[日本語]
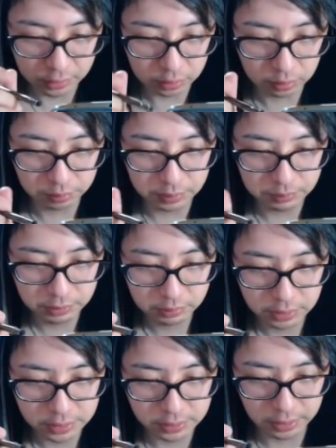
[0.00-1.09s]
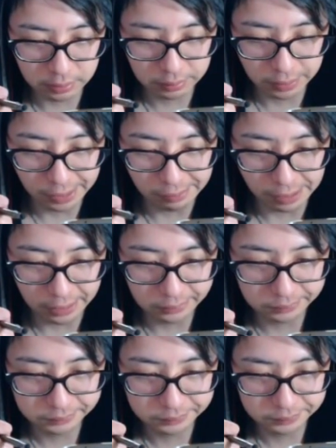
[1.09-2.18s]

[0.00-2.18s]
なんとも微妙ですね、今回は。